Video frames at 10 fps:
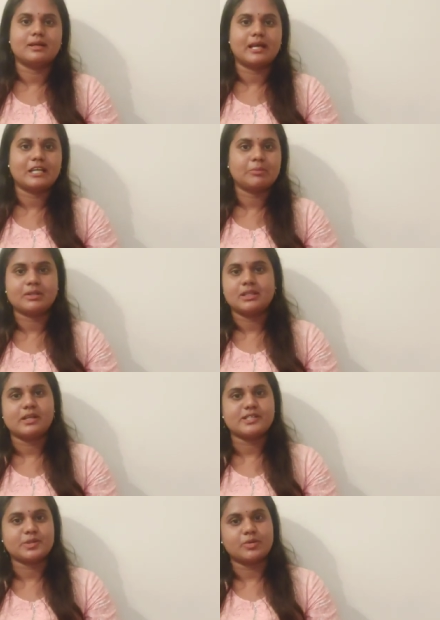டயட்டை பற்றி
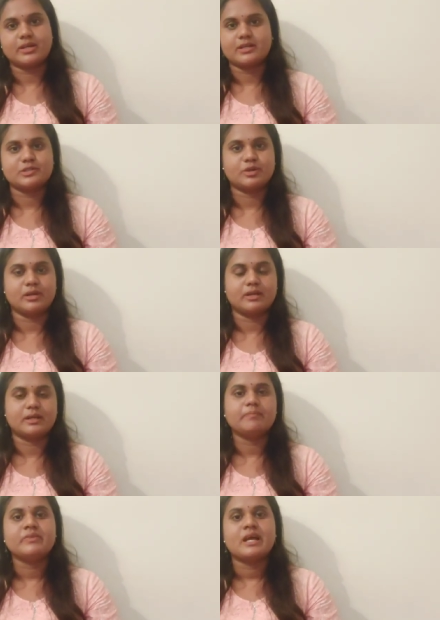நான் சொல்கிறேன்னு
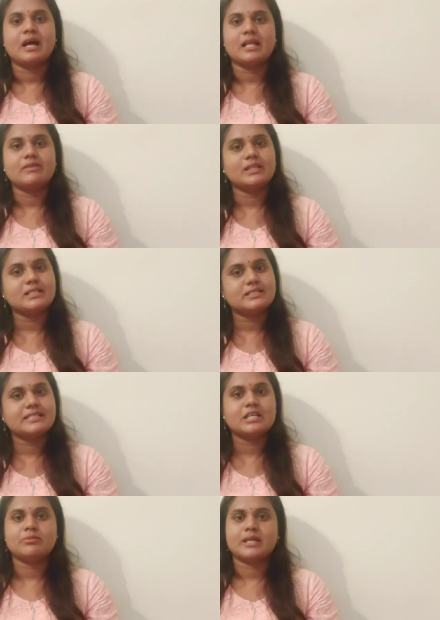சொல்லிட்டு அது வந்து
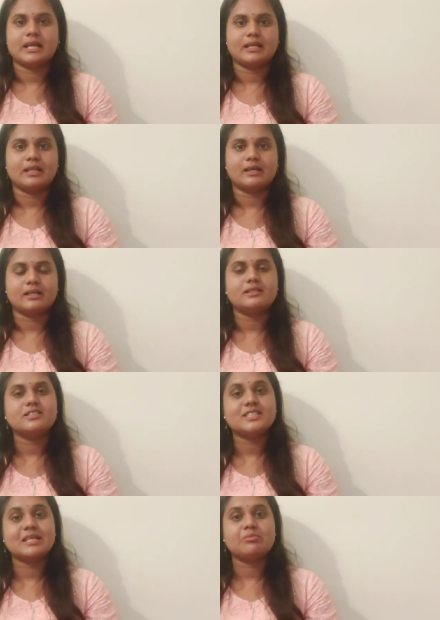ஜிஎம் டயட் தாங்க
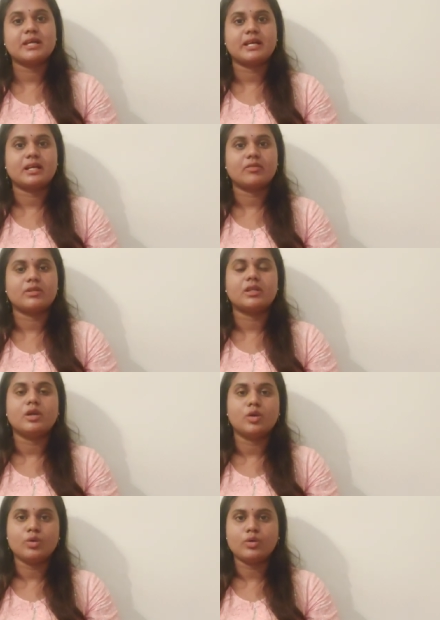ஜிஎம் டயட்னா வந்து
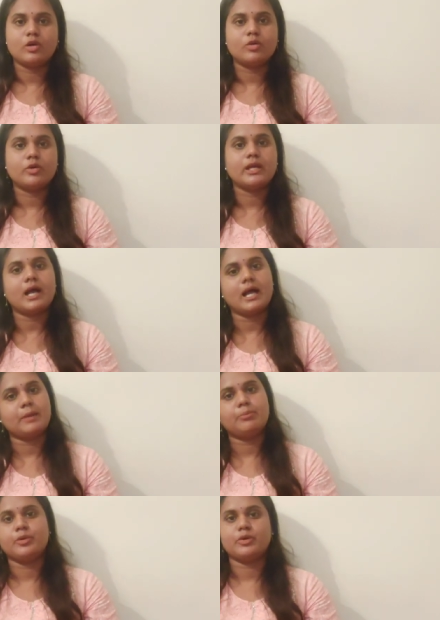லோ கலோரி
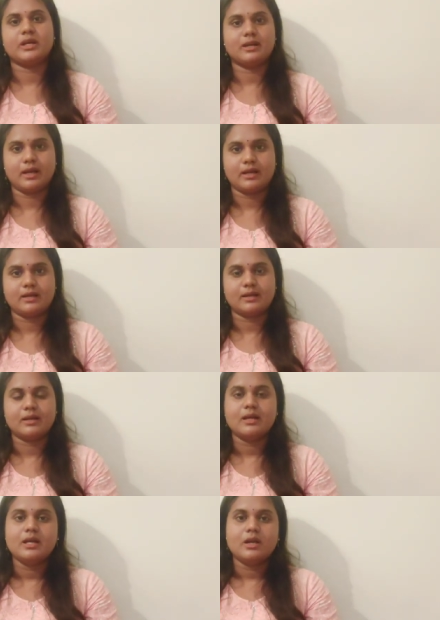ஹை ப்ரோட்டீன் டயட்டுங்க
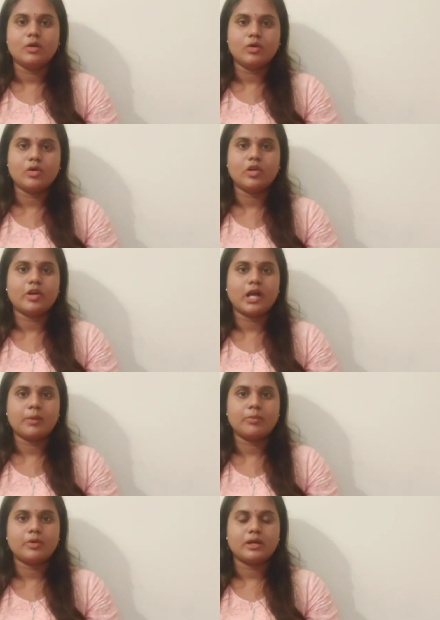லோ கலோரி
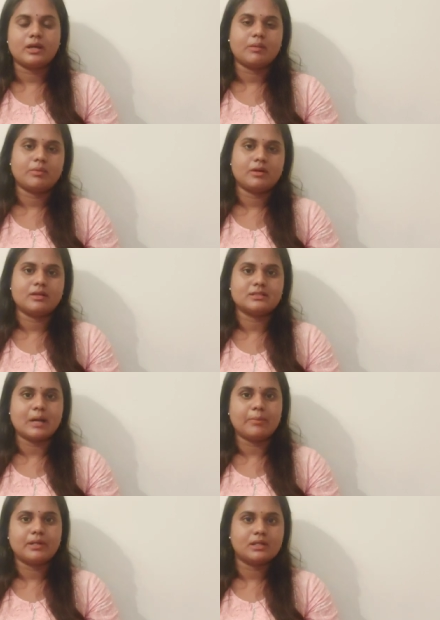ஹை ப்ரோட்டீனாக நம்ம
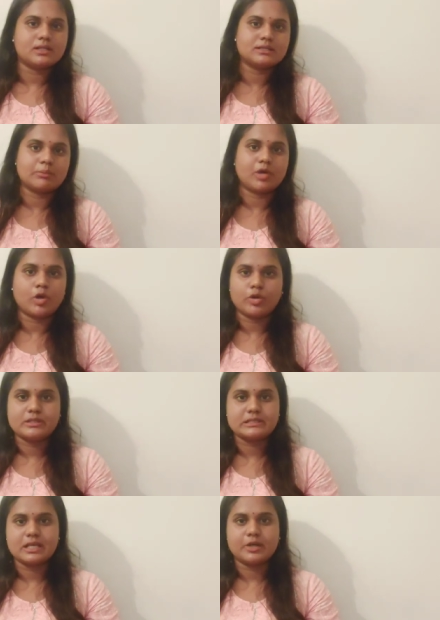சாப்பிட்றதுல சம்
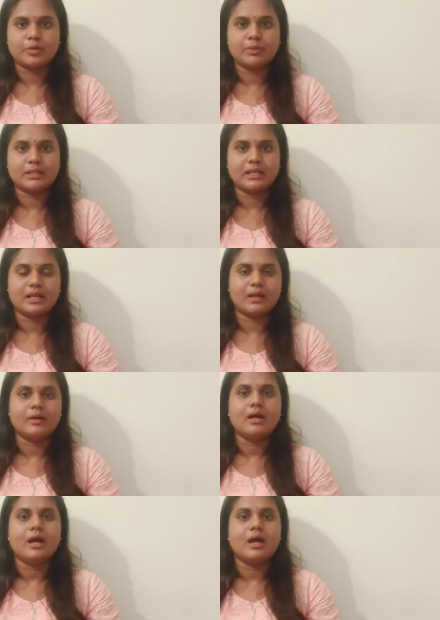கலோரிஸ்லாம் இருக்கும் பார்த்தீங்களா